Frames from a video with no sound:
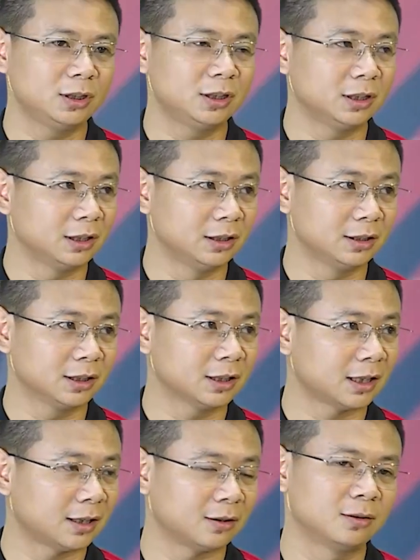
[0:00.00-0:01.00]
trì như thế
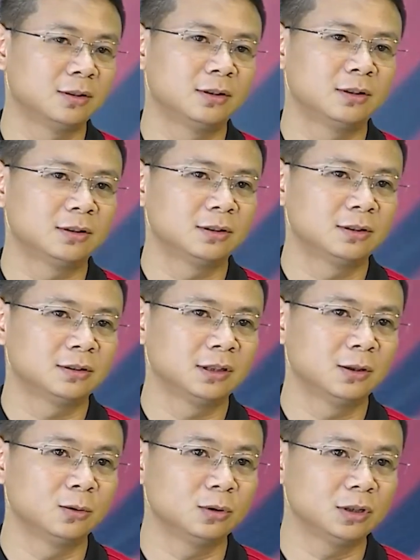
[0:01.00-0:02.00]
nào
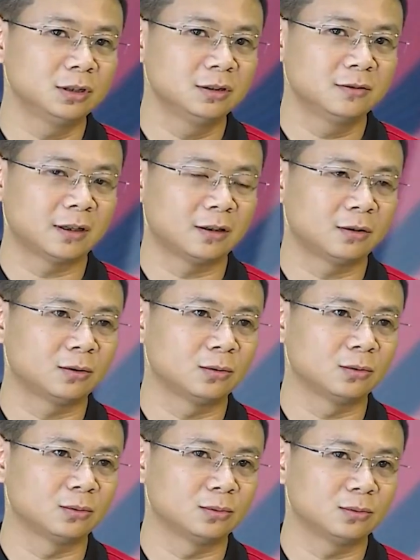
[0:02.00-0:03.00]
đầu tư
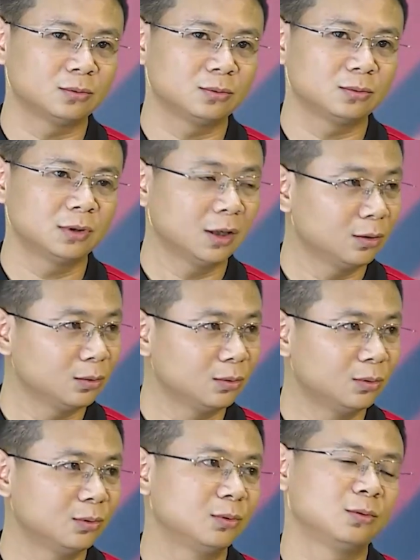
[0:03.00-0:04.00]
vào đâu
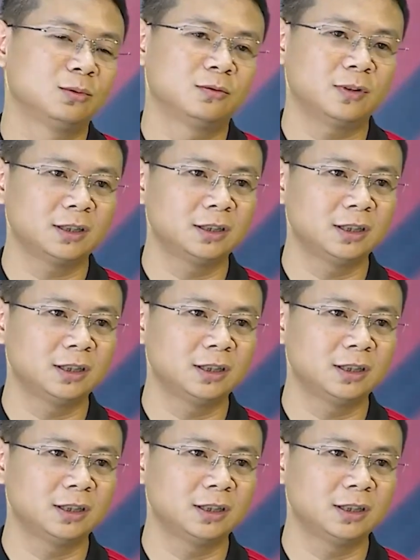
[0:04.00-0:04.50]
phát